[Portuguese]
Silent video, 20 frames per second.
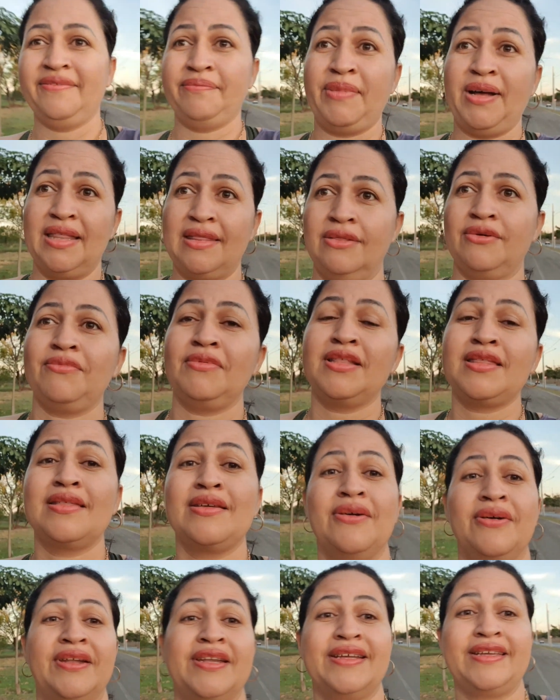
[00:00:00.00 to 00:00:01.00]
Passou uma
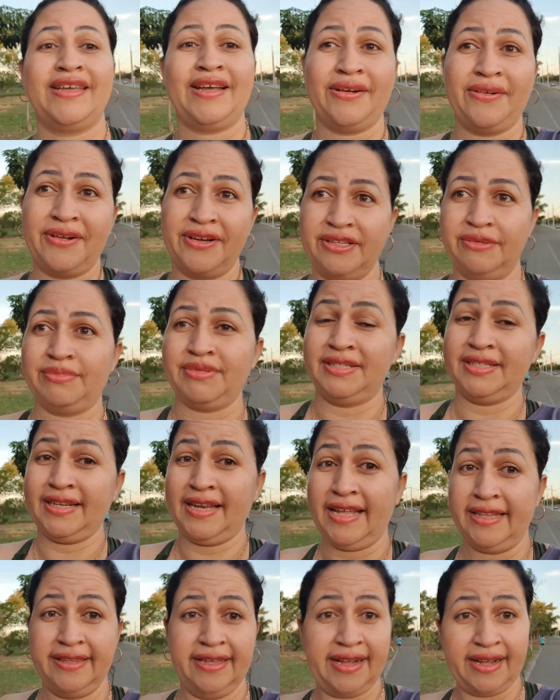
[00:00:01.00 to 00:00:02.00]
senhora aqui agora de
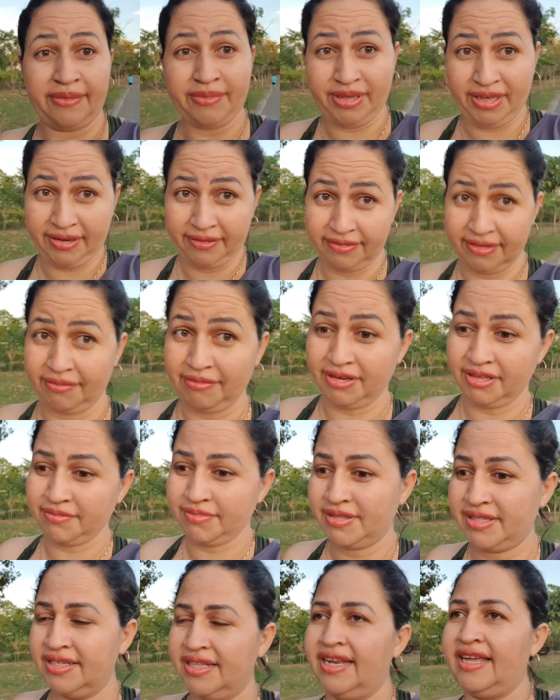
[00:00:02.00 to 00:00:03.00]
bicicleta, caminhando também de
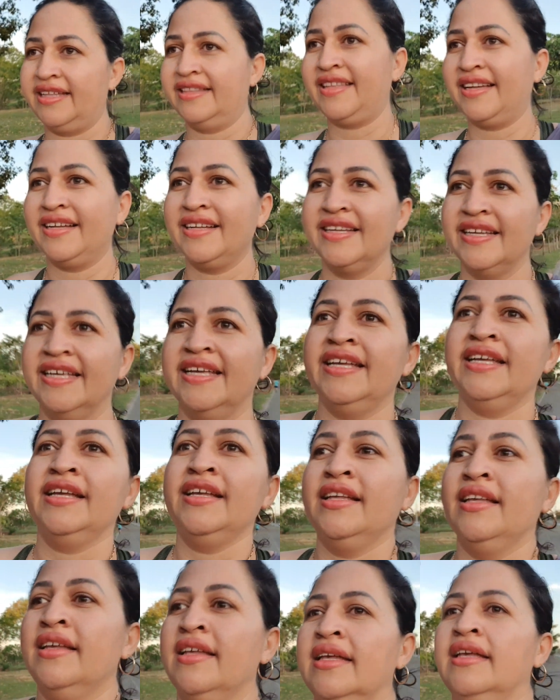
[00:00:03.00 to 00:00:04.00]
bicicleta.
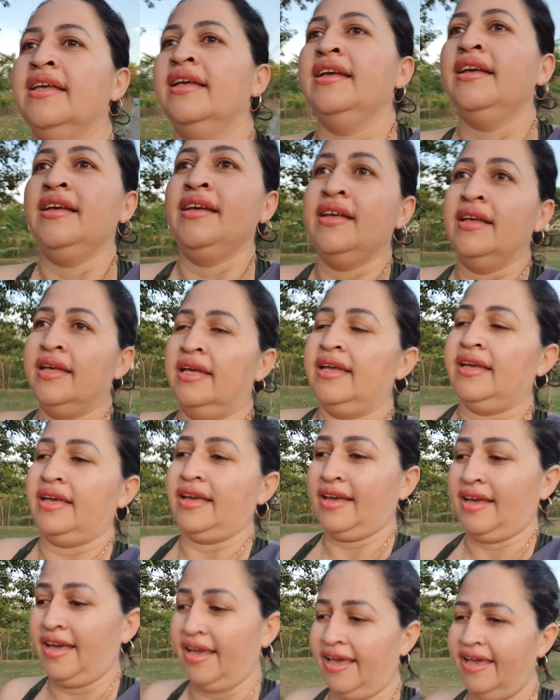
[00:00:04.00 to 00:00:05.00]

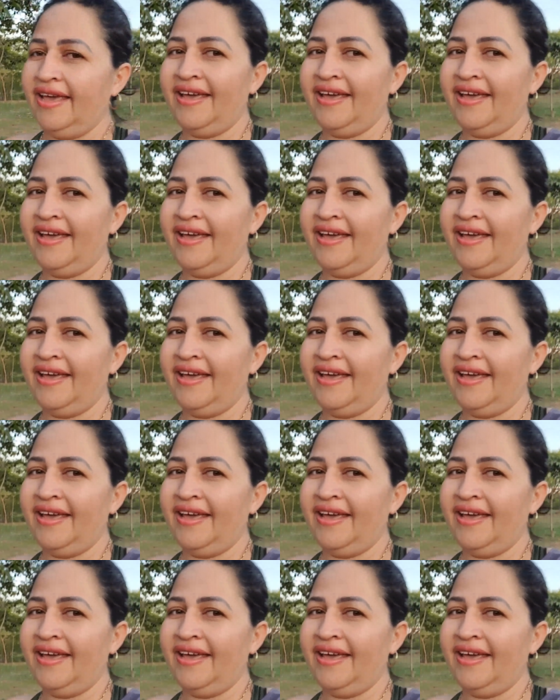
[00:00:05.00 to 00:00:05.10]
É.